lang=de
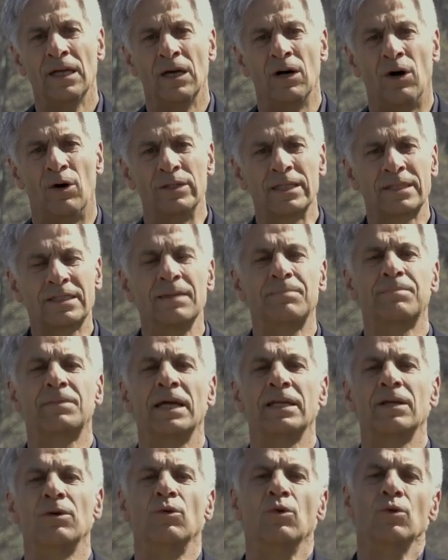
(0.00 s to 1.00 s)
Und es gibt
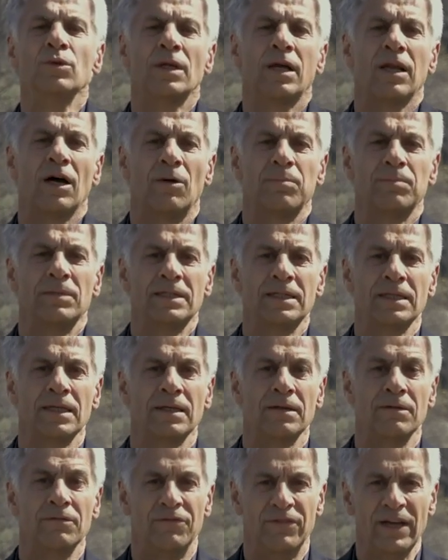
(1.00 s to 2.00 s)
eine
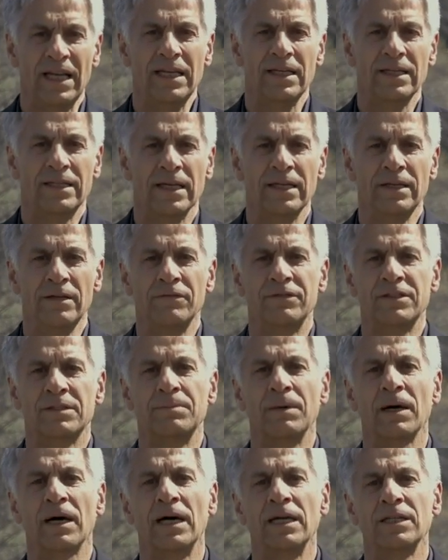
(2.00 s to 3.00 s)
unglaubliche Welle der
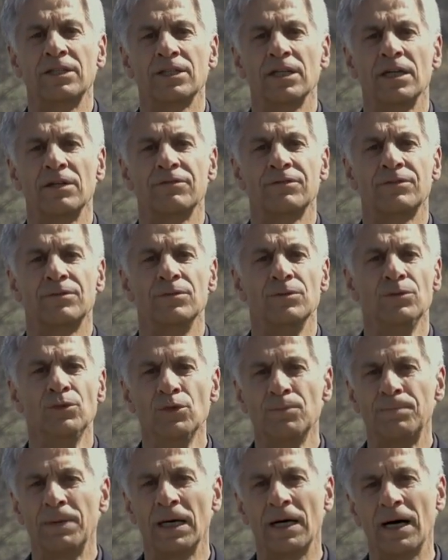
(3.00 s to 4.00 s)
Hilfsbereitschaft
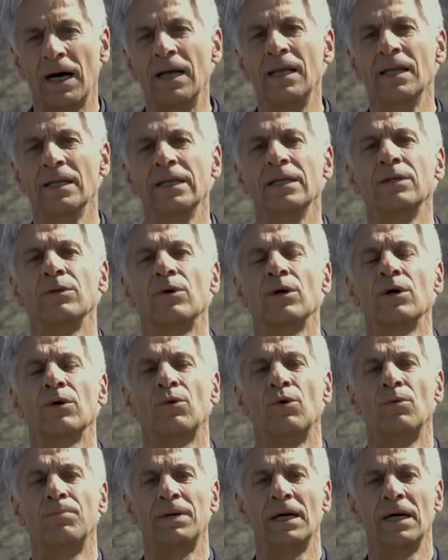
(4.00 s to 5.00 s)
überall in
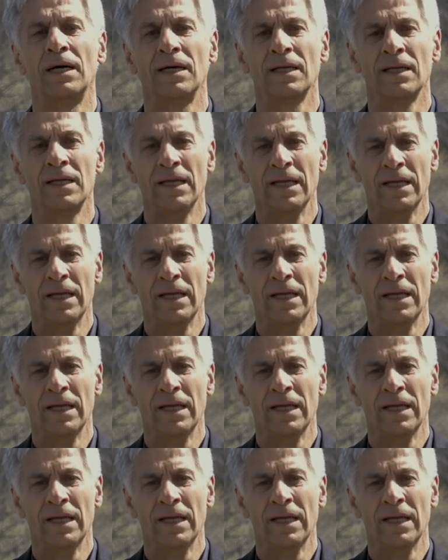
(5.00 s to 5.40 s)
Europa.